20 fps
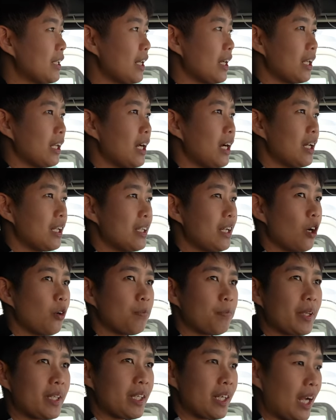เทเลอร์เลี้ยว
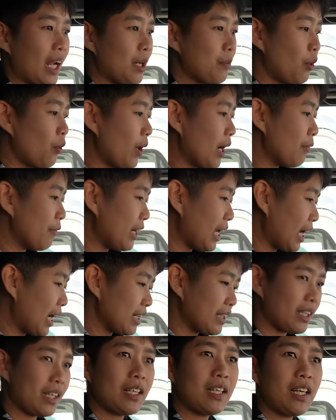เป็นยังไงเพราะว่าเวลา
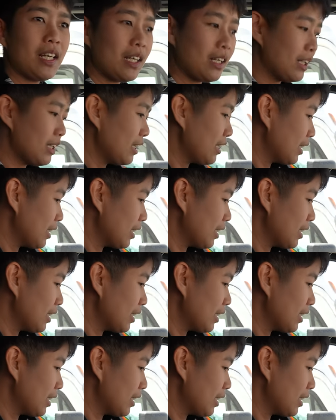เทเลอร์